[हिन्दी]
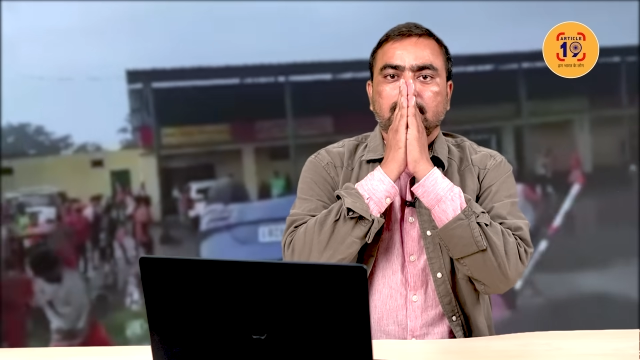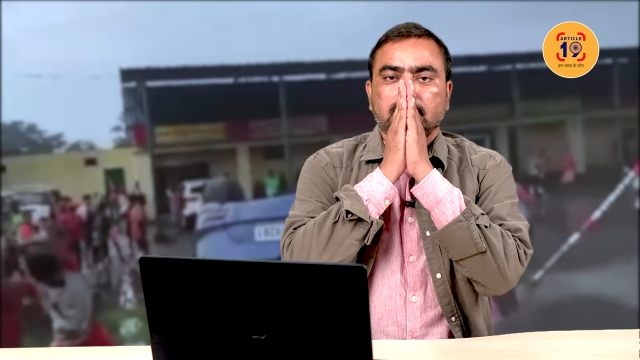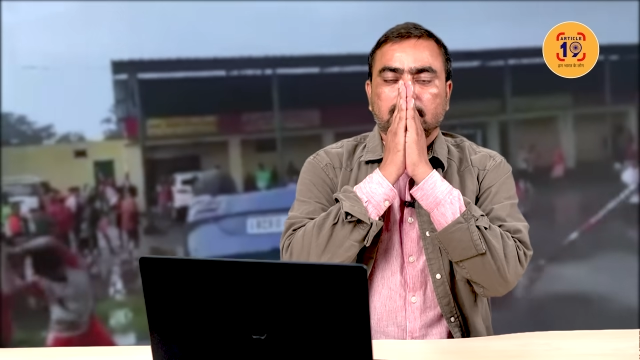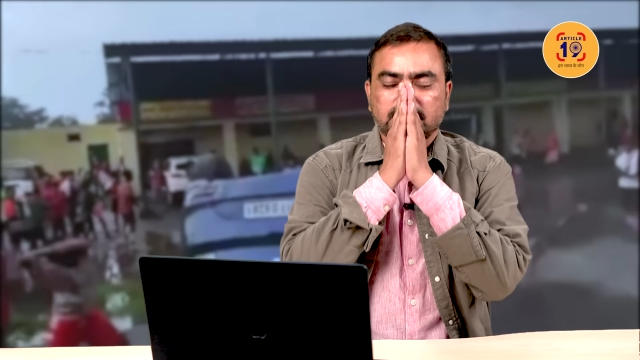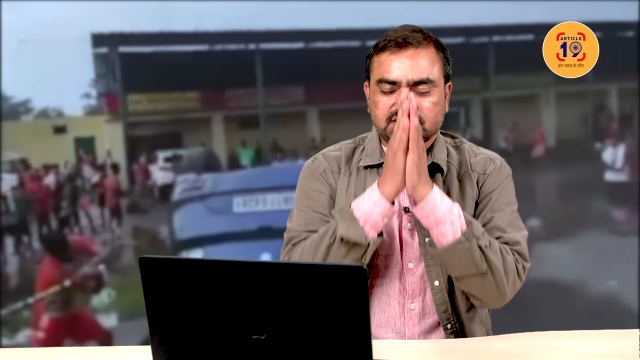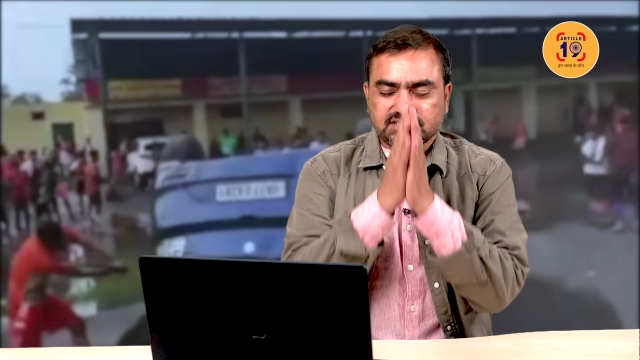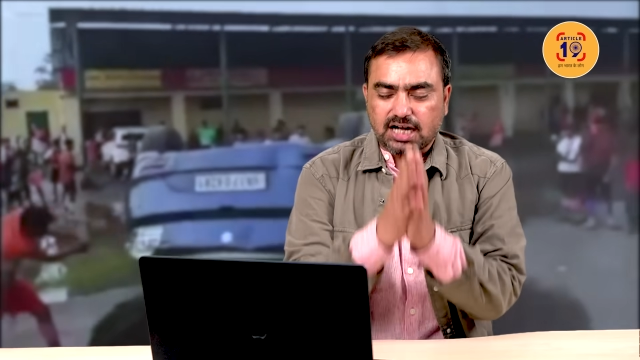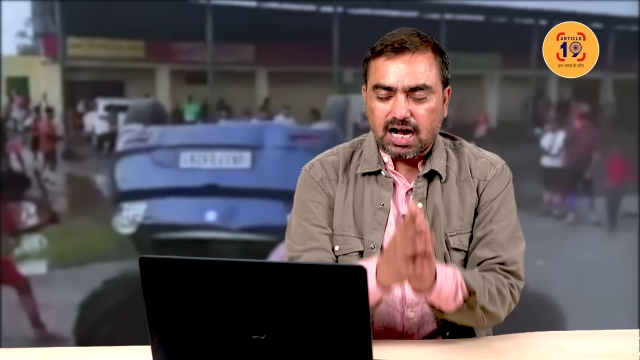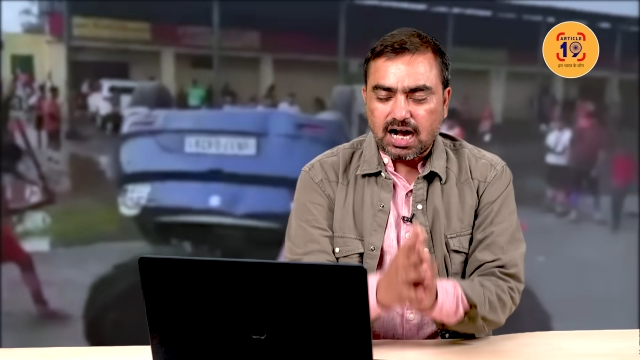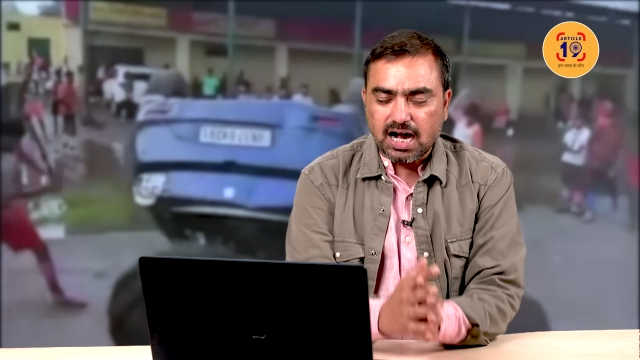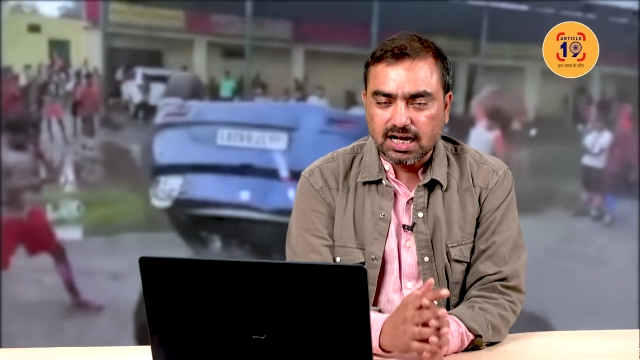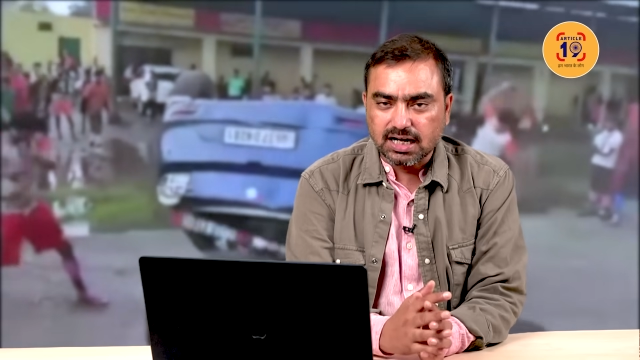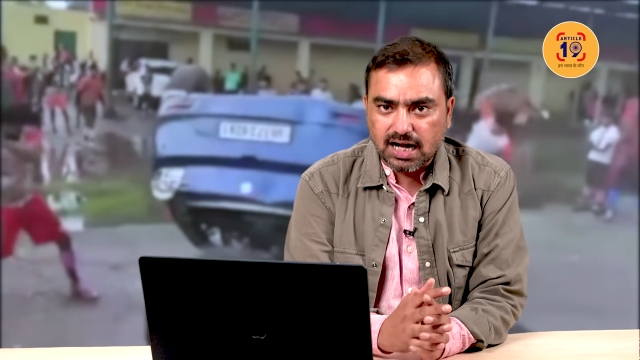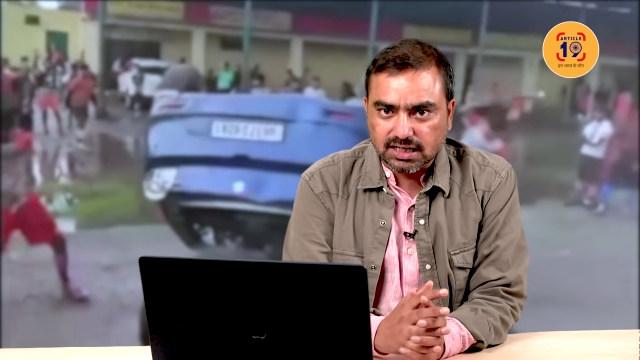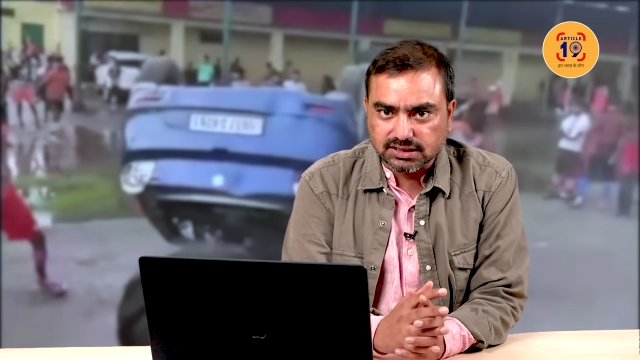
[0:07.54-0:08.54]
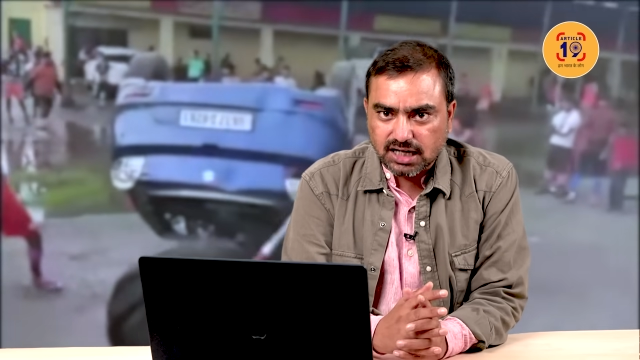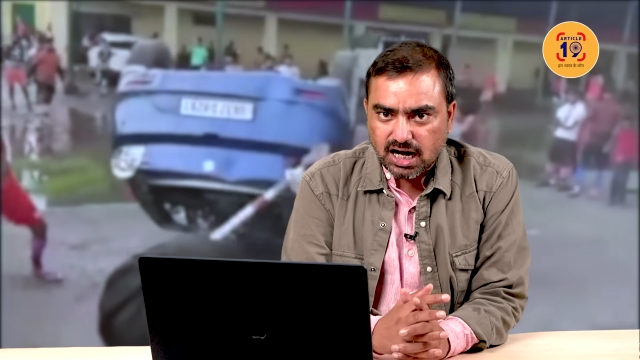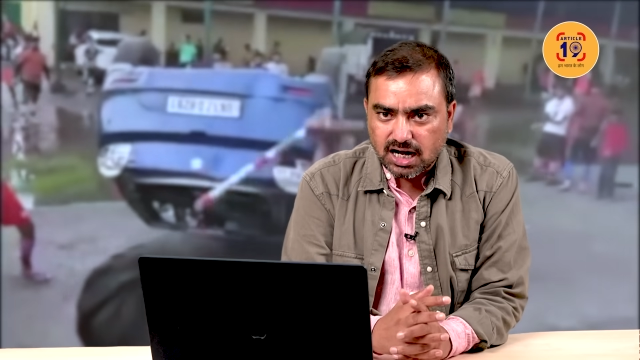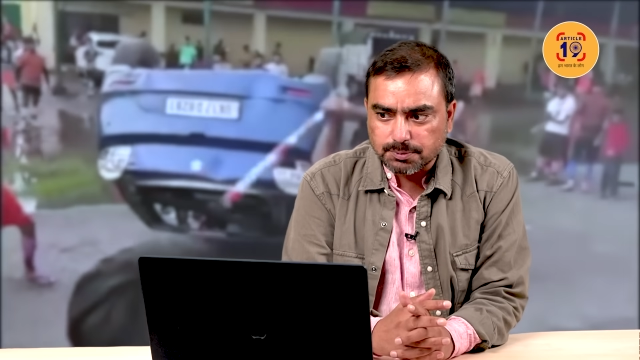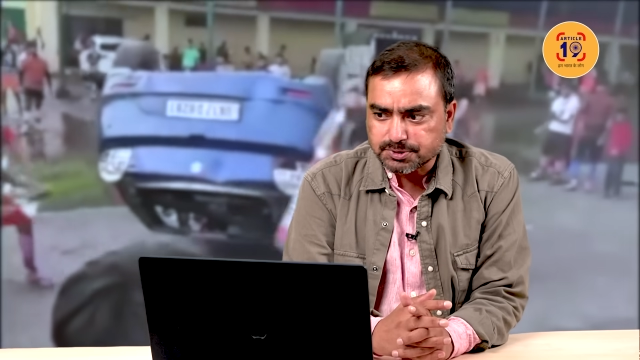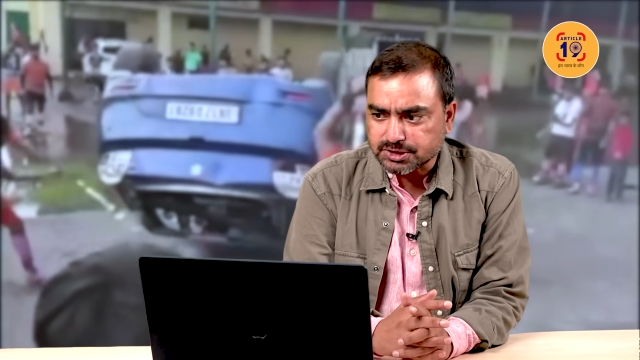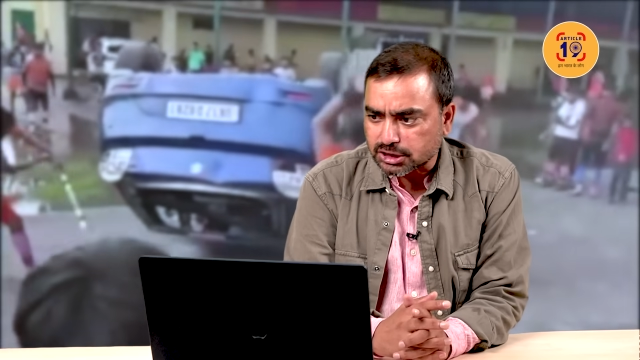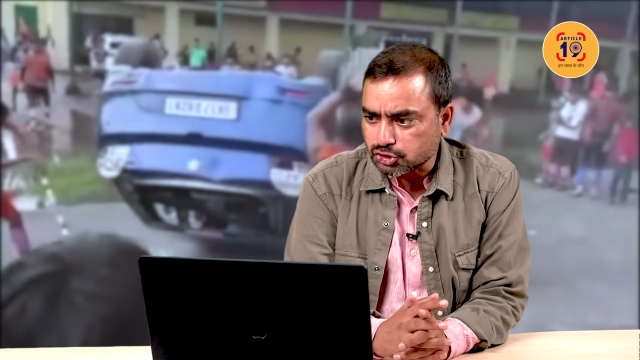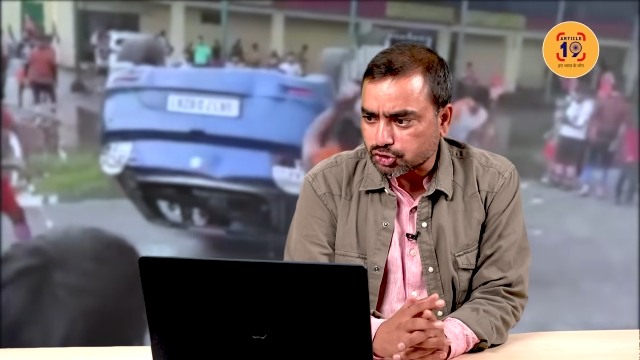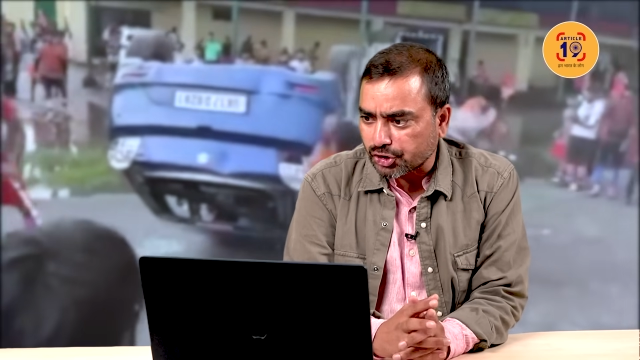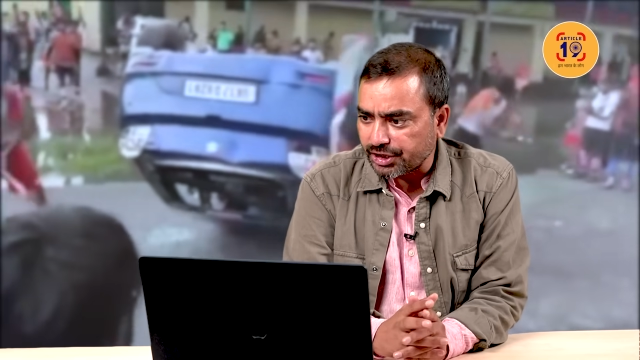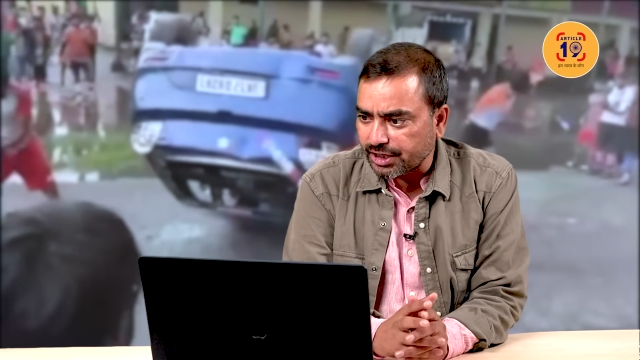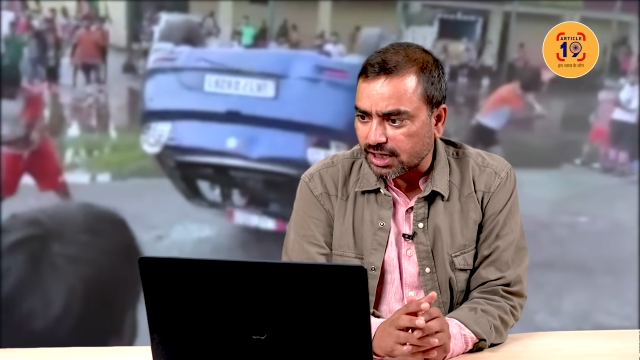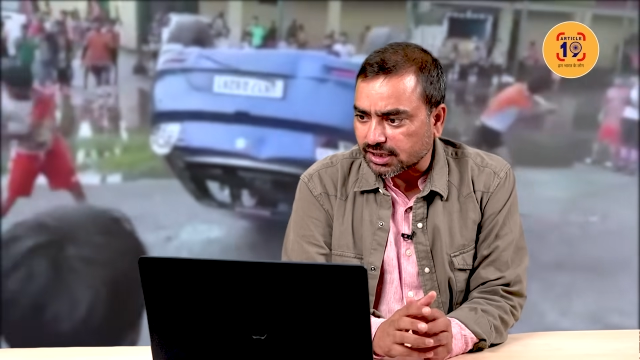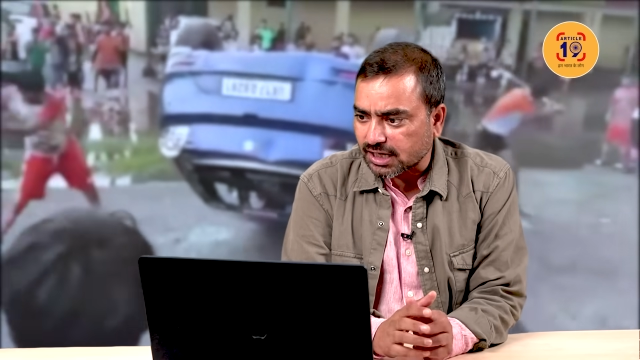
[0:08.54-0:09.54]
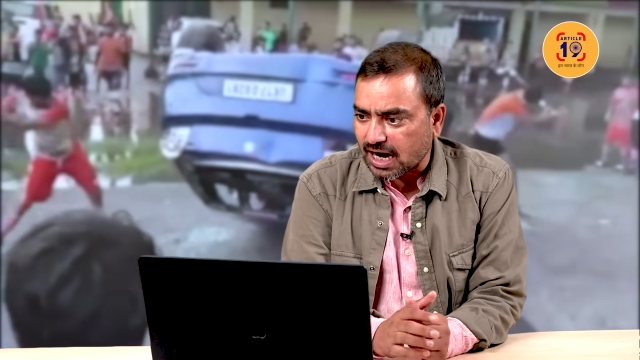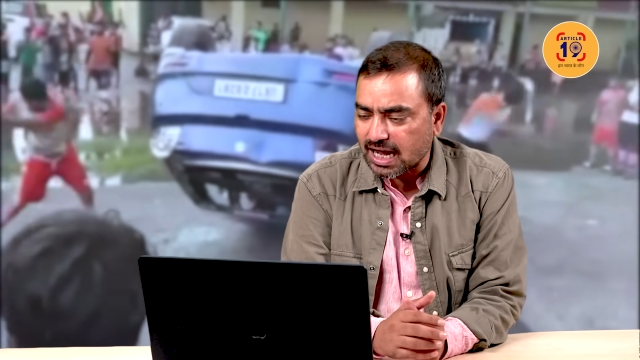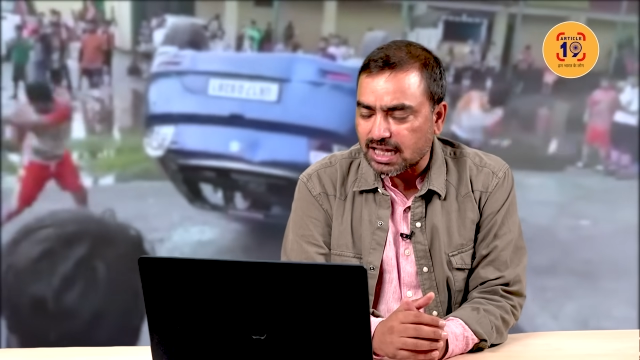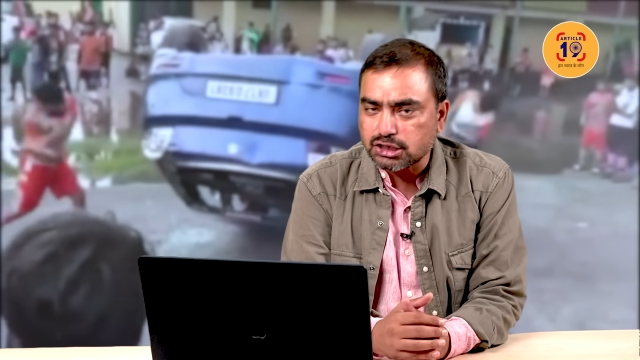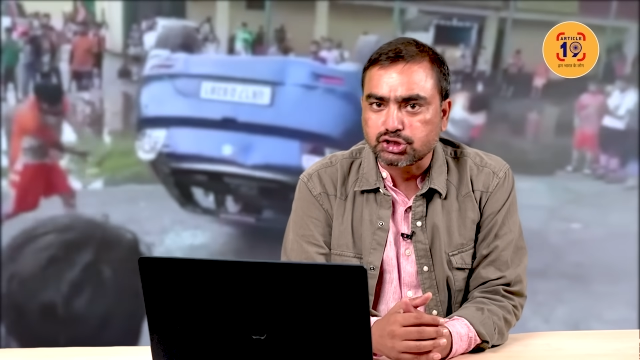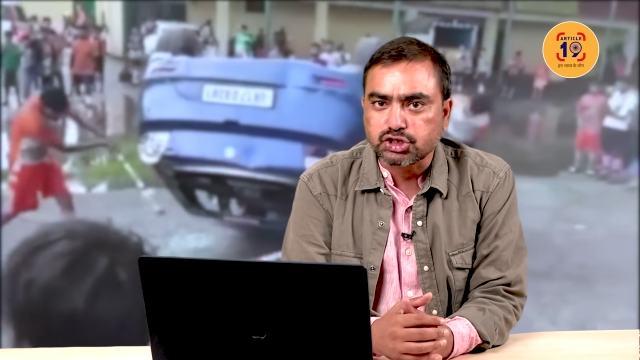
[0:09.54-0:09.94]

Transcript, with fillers: नमस्कार आदाब सत श्री अकाल